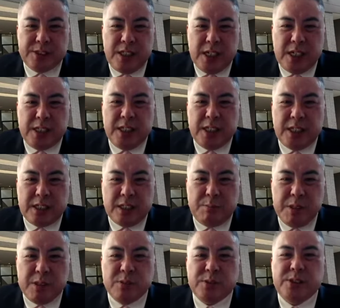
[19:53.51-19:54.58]
ぎ上げられた
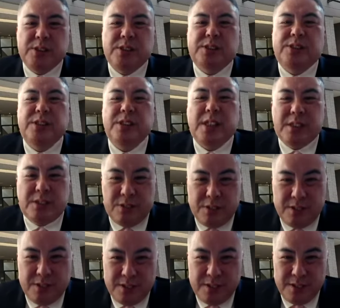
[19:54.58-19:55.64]
神輿に過ぎないと。
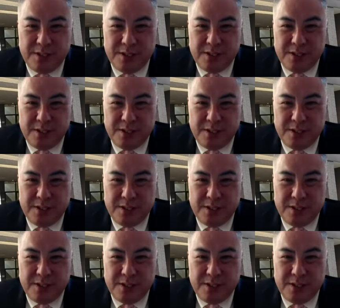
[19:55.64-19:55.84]
は